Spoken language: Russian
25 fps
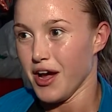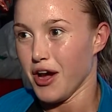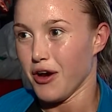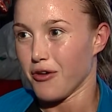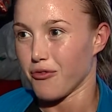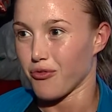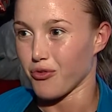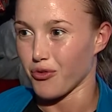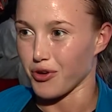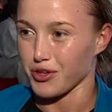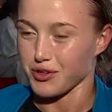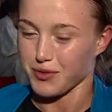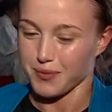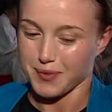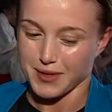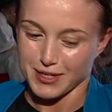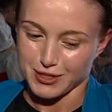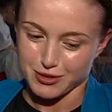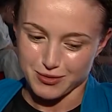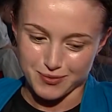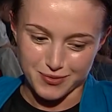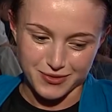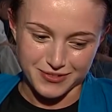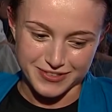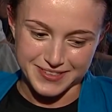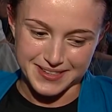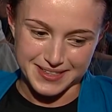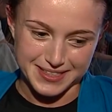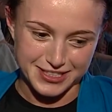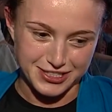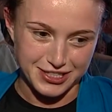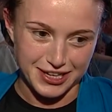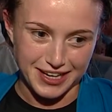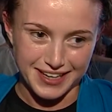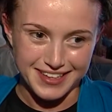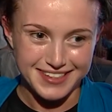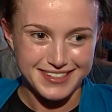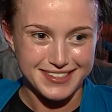Вот, поэтому все
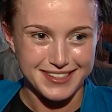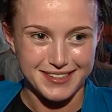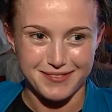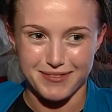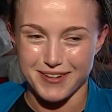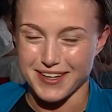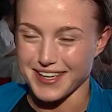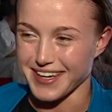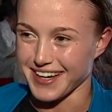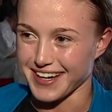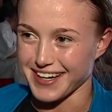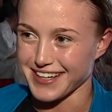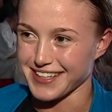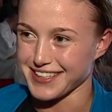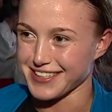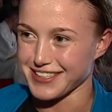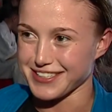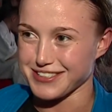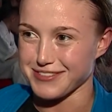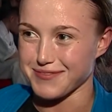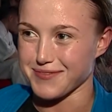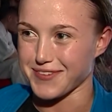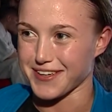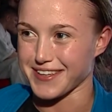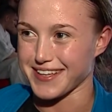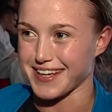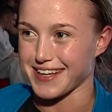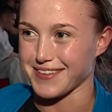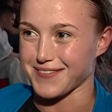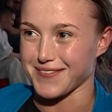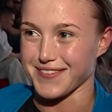шансы поехать на чемпионат